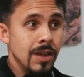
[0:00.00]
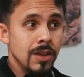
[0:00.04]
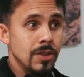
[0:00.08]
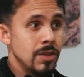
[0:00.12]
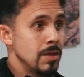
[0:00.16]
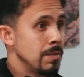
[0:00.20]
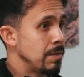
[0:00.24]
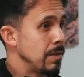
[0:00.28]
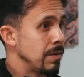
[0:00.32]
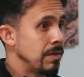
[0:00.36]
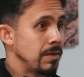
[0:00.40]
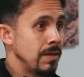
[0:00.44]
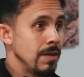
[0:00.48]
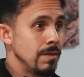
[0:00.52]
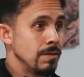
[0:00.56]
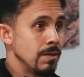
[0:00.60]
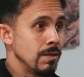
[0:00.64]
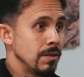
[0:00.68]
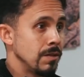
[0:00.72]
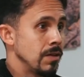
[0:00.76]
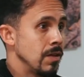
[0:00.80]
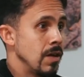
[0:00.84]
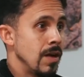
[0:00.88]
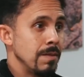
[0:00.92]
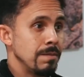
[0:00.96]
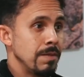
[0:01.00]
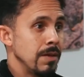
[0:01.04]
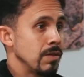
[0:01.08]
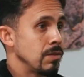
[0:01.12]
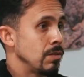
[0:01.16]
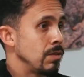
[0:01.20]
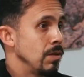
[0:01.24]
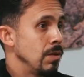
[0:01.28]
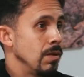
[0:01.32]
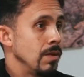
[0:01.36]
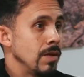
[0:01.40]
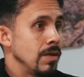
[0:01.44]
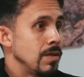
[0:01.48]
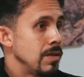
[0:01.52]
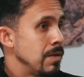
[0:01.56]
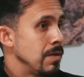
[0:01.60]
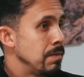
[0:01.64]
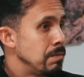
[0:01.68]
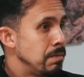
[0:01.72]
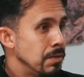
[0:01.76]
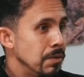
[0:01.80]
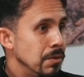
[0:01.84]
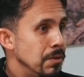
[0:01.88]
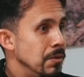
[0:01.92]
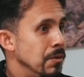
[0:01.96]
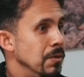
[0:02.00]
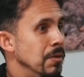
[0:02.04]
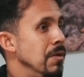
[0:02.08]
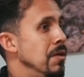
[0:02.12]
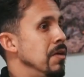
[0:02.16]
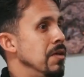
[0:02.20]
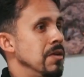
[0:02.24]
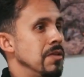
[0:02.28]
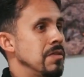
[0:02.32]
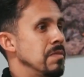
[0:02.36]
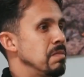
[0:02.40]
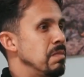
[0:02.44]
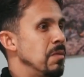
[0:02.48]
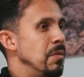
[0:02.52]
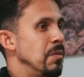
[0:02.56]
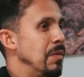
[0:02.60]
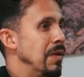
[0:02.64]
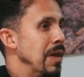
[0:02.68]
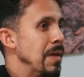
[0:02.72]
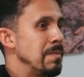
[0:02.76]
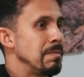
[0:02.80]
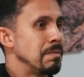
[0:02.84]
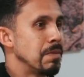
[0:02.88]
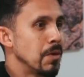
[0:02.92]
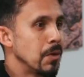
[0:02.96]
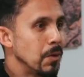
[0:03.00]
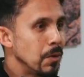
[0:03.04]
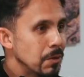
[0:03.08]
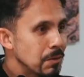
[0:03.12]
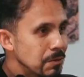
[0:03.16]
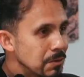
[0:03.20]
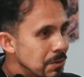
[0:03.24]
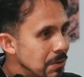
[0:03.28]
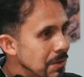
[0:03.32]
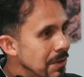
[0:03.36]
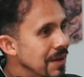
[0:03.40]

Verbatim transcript: tipo assim, você é uma pessoa tipo, tipo um leproso.